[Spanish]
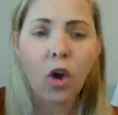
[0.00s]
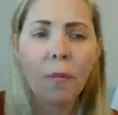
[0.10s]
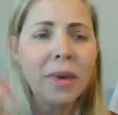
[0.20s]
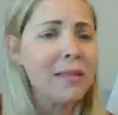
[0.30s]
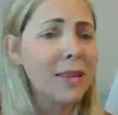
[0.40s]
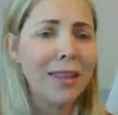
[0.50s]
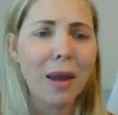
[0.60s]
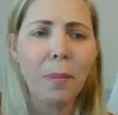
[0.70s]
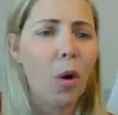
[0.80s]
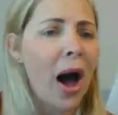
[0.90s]
Comienza a
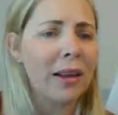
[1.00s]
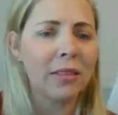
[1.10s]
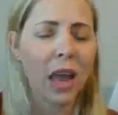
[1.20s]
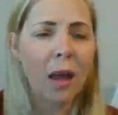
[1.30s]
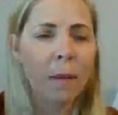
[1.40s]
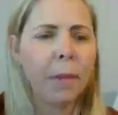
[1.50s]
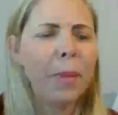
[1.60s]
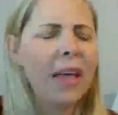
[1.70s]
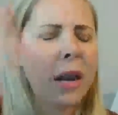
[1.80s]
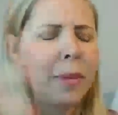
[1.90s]
despojarte. Mi
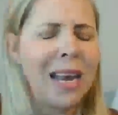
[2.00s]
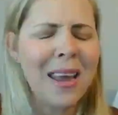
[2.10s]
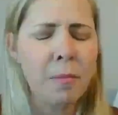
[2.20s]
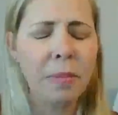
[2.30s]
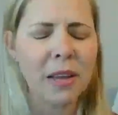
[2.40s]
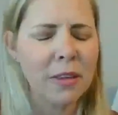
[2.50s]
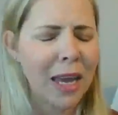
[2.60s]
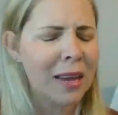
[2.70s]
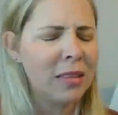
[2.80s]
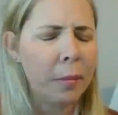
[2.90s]
Padre, me limpias
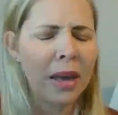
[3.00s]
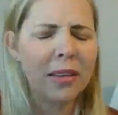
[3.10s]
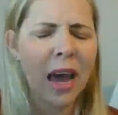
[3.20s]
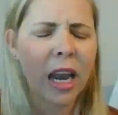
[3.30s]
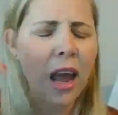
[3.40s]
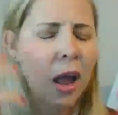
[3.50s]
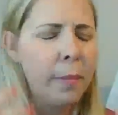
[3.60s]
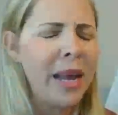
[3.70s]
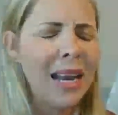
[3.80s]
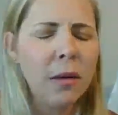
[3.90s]
en esta mañana.
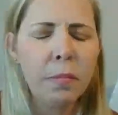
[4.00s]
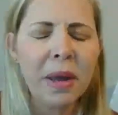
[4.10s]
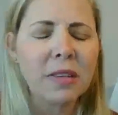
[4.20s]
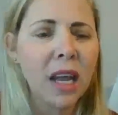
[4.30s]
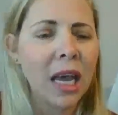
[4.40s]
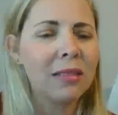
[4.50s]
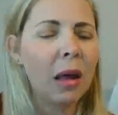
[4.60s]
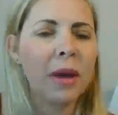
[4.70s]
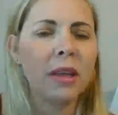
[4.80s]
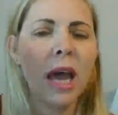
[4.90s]
Me limpias en esta
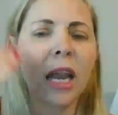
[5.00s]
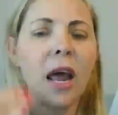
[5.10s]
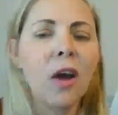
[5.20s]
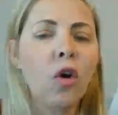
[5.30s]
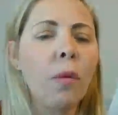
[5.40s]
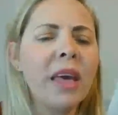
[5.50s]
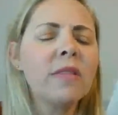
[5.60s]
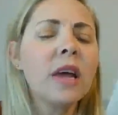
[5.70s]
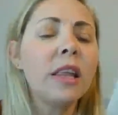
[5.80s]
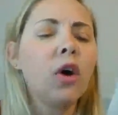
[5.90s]
mañana.
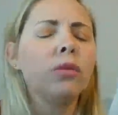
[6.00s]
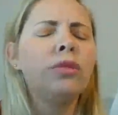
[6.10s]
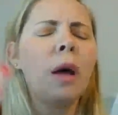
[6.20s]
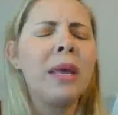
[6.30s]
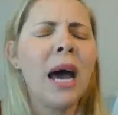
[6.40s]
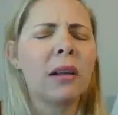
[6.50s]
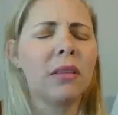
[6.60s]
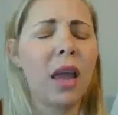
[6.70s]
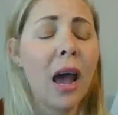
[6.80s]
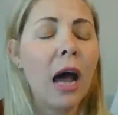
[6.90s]
Comienza a
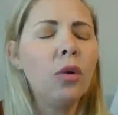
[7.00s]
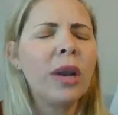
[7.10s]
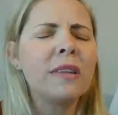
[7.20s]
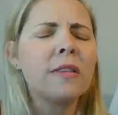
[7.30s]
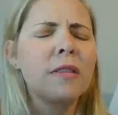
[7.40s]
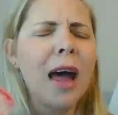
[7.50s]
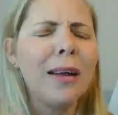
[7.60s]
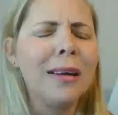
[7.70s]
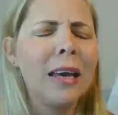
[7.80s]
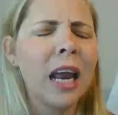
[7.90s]
descontaminarte. Hay una
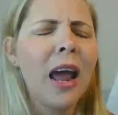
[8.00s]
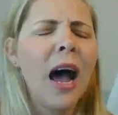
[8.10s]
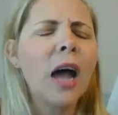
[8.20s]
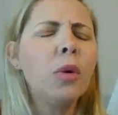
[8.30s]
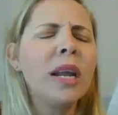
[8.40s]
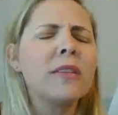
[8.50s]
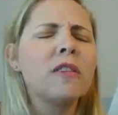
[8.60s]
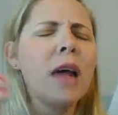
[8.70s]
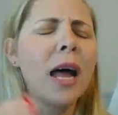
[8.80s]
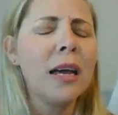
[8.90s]
sangre, hay una
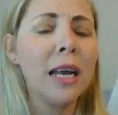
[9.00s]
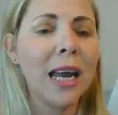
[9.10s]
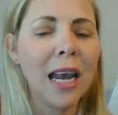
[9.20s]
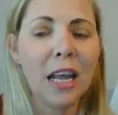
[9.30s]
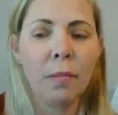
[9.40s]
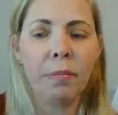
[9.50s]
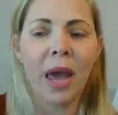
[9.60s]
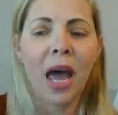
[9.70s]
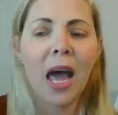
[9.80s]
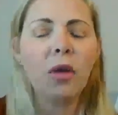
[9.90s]
sangre que
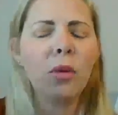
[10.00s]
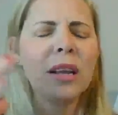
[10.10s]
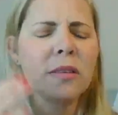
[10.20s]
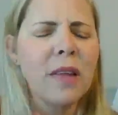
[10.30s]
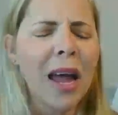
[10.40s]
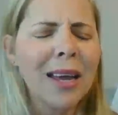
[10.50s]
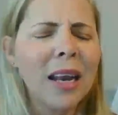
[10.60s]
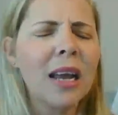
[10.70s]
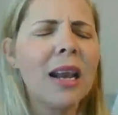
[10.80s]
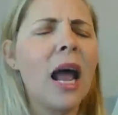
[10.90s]
limpia, hay una sangre
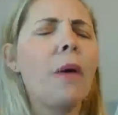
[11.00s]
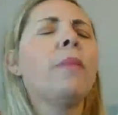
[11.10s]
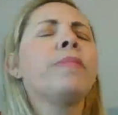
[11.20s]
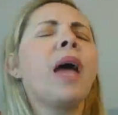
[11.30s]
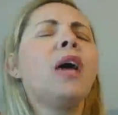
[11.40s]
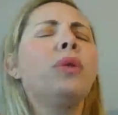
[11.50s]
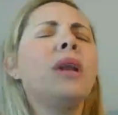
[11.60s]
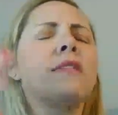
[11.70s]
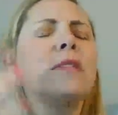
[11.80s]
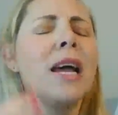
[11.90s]
que lava, hay una
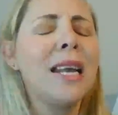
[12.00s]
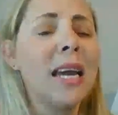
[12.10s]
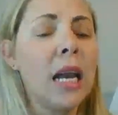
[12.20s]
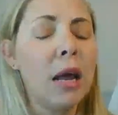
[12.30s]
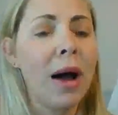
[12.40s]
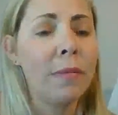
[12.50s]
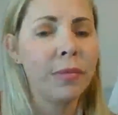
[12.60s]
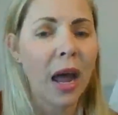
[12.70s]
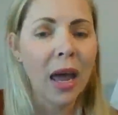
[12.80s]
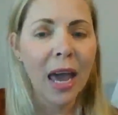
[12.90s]
sangre que le
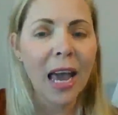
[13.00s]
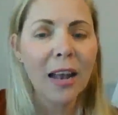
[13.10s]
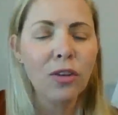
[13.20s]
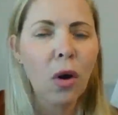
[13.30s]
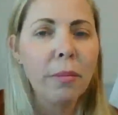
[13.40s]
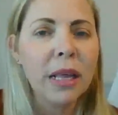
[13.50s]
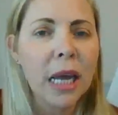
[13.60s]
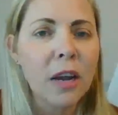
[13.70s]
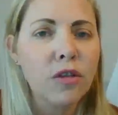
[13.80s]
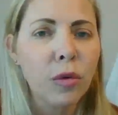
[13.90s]
levanta en el nombre de
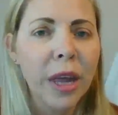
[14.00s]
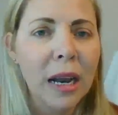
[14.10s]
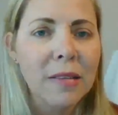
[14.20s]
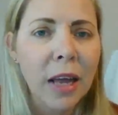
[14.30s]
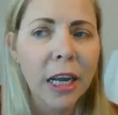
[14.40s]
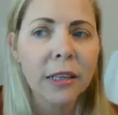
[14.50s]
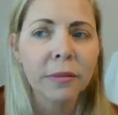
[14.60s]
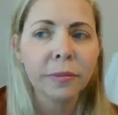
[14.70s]
Jesús de Nazaret.